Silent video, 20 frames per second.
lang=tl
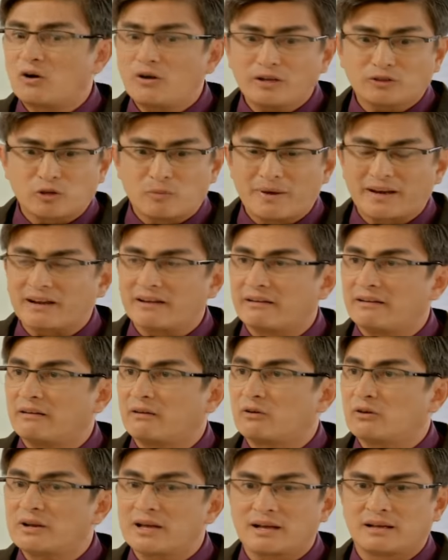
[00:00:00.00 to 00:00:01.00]
ko, ito
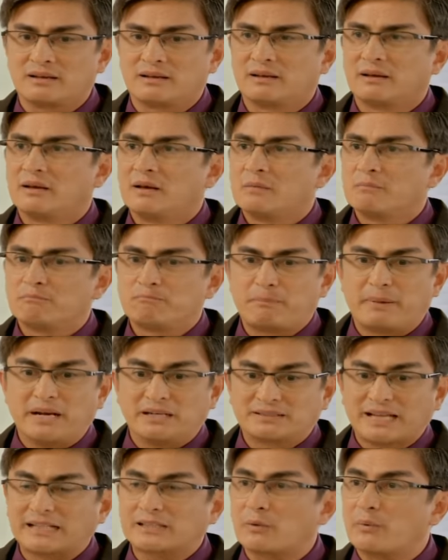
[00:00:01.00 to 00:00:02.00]
maririnig ko na.
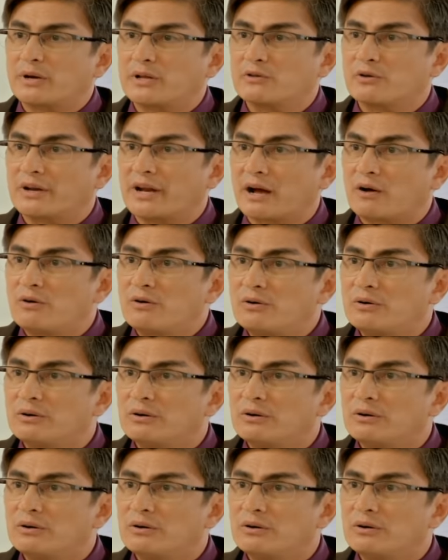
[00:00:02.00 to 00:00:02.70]
Pinagtatawanan niyo anak ko?